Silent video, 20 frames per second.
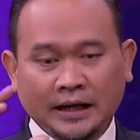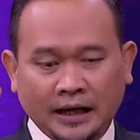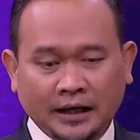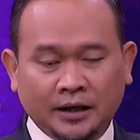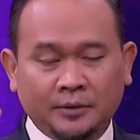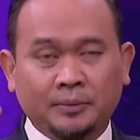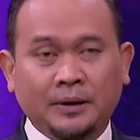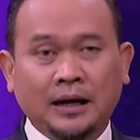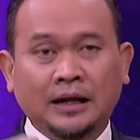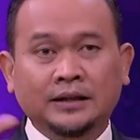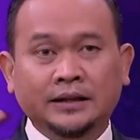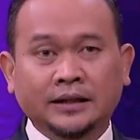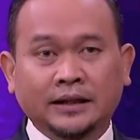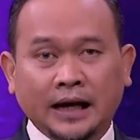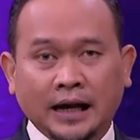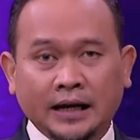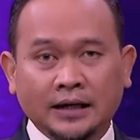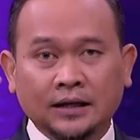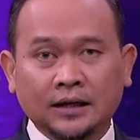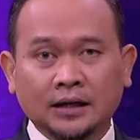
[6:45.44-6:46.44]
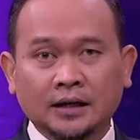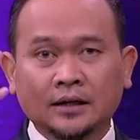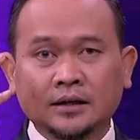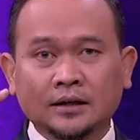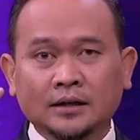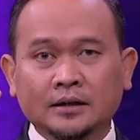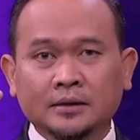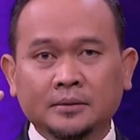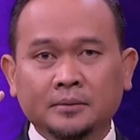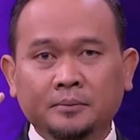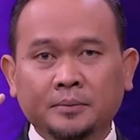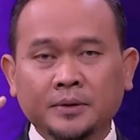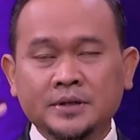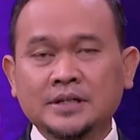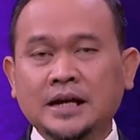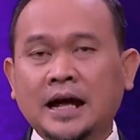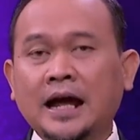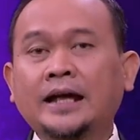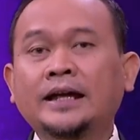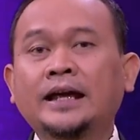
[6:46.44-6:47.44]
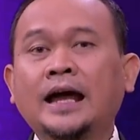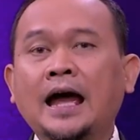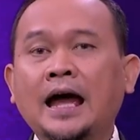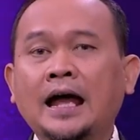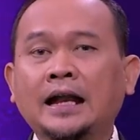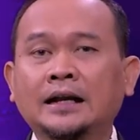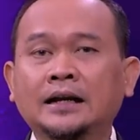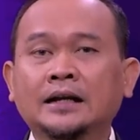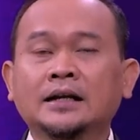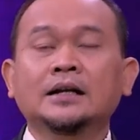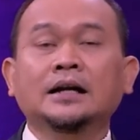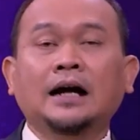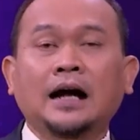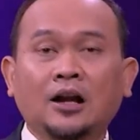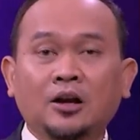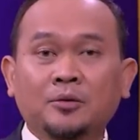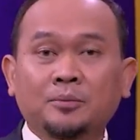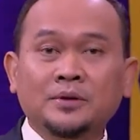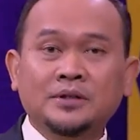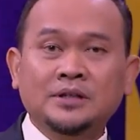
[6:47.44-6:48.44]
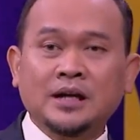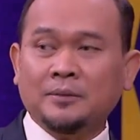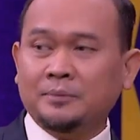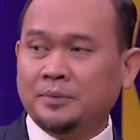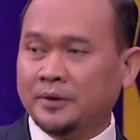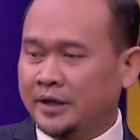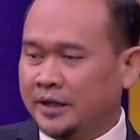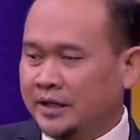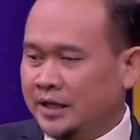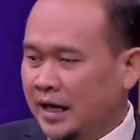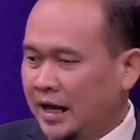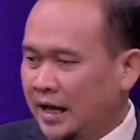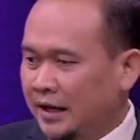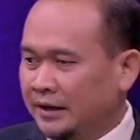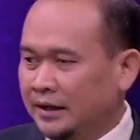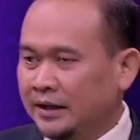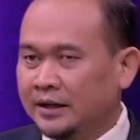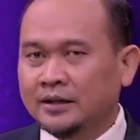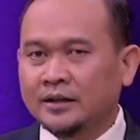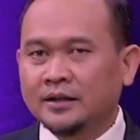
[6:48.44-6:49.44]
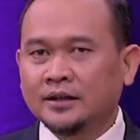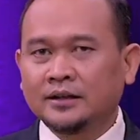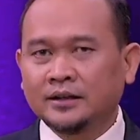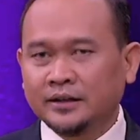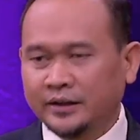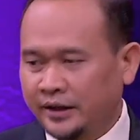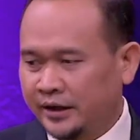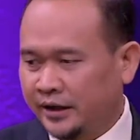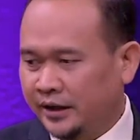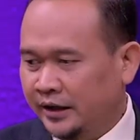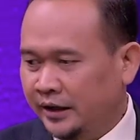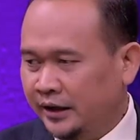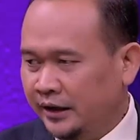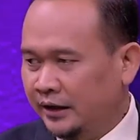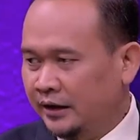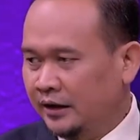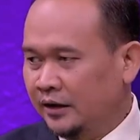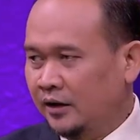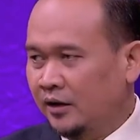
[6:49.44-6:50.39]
sekali lagi perhatikan pencahayaan. Kalau bisa bikinnya di